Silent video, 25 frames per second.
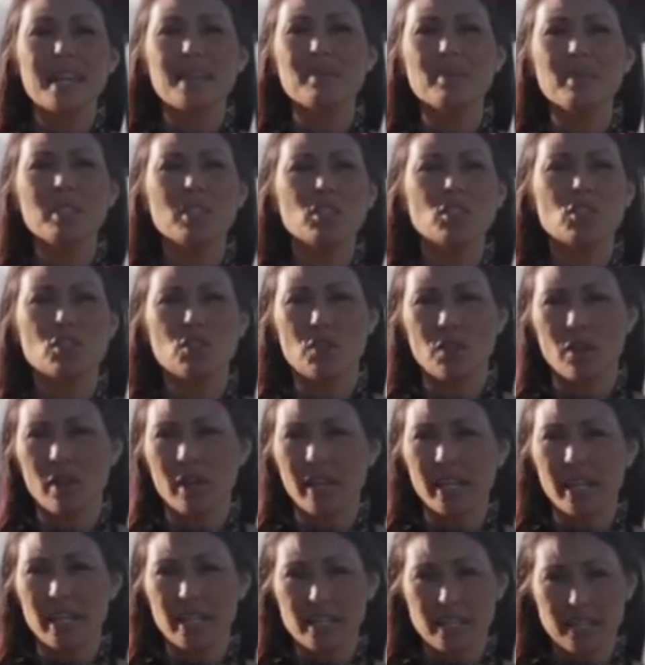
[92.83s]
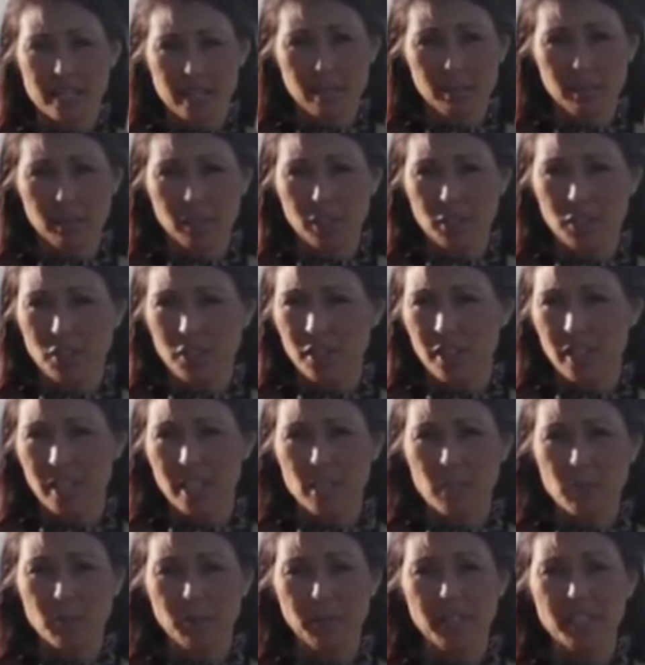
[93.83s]
của Samian tương tự
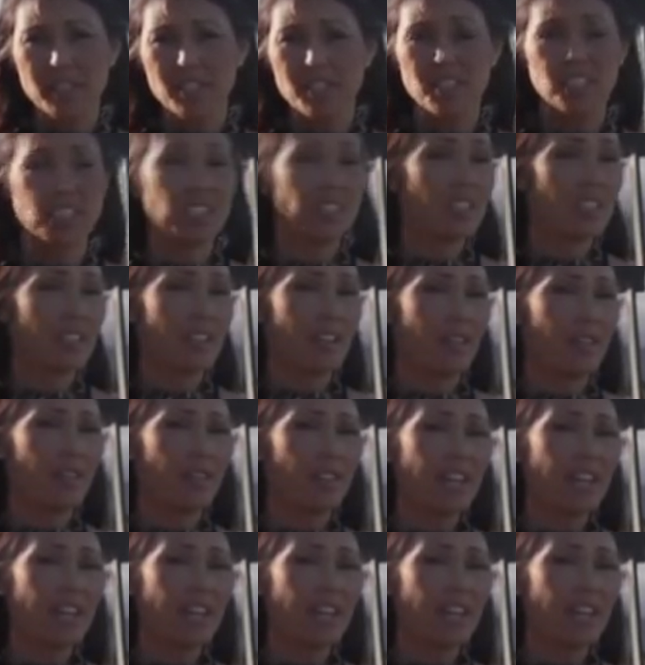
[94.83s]
như những kinh nghiệm